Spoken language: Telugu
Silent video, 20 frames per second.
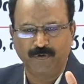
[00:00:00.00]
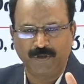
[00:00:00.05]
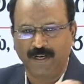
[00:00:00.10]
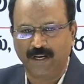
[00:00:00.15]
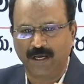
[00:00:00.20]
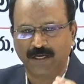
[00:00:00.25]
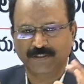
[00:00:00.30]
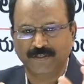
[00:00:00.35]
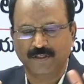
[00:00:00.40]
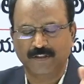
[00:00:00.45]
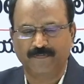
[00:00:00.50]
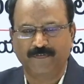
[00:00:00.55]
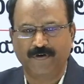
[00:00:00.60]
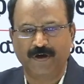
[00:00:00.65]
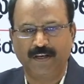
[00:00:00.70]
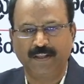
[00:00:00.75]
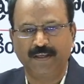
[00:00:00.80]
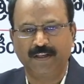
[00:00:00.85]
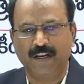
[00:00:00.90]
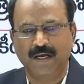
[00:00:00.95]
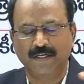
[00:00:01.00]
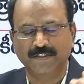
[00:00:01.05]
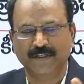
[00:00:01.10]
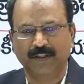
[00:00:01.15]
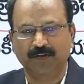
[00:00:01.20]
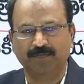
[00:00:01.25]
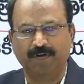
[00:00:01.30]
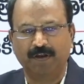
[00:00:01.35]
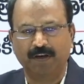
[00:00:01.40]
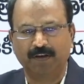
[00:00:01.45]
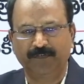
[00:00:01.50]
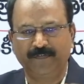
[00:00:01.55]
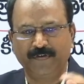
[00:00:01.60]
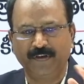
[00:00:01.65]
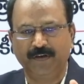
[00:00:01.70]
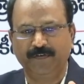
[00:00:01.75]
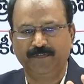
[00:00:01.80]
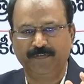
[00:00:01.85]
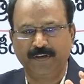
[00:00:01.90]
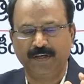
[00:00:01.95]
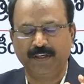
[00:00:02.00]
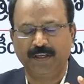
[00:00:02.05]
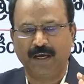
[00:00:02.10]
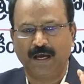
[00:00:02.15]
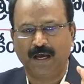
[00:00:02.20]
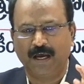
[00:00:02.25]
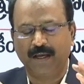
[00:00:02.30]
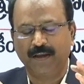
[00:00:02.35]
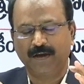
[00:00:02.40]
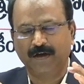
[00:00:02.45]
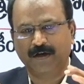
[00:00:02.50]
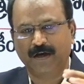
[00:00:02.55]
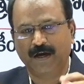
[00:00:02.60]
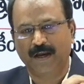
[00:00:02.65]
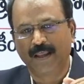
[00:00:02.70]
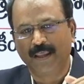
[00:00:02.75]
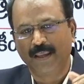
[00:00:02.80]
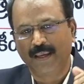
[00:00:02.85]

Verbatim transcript: ఎలా చదవాలి ఎలా చదవాలి విని విని ఆ యొక్క